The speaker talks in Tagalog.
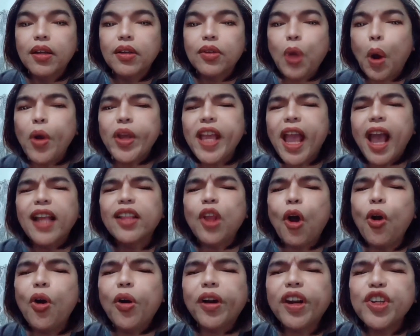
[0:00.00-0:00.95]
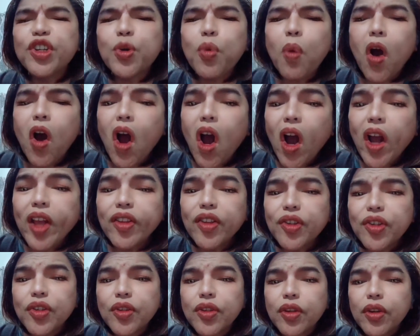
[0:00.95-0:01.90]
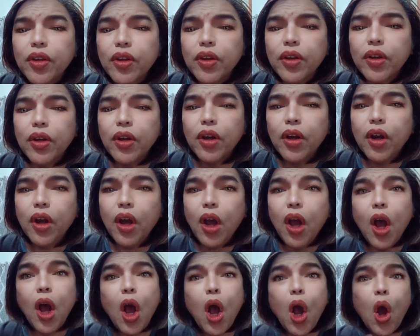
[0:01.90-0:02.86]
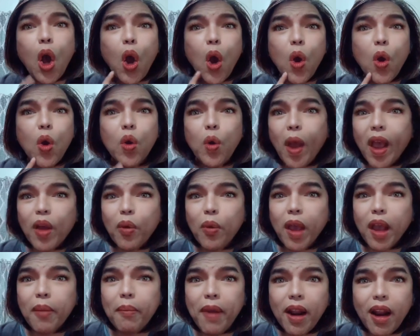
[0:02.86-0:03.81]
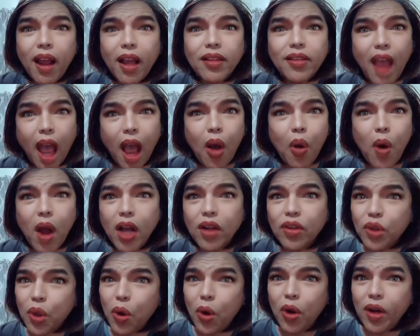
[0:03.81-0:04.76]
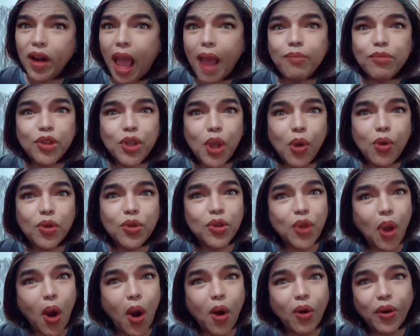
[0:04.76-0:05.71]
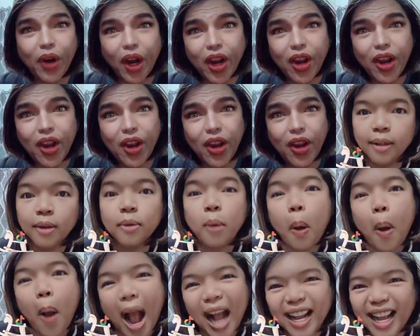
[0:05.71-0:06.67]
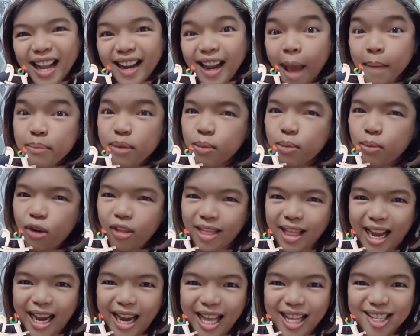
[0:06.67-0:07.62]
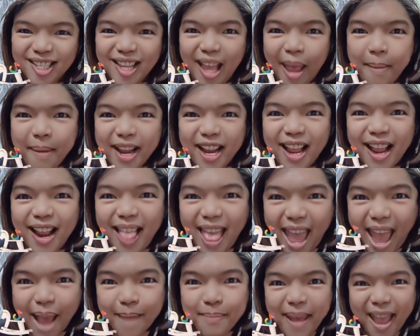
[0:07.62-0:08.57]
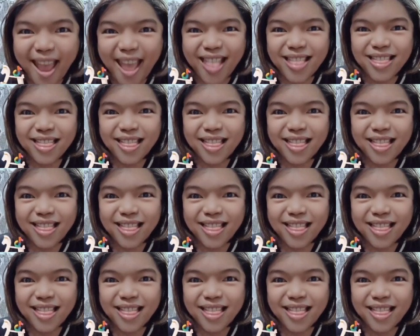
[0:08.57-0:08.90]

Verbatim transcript: Kuya, the orange ones! Oh, quick, quick pala tawag doon. I'm so sorry. Huwag ka na pumunta ng 7-Eleven.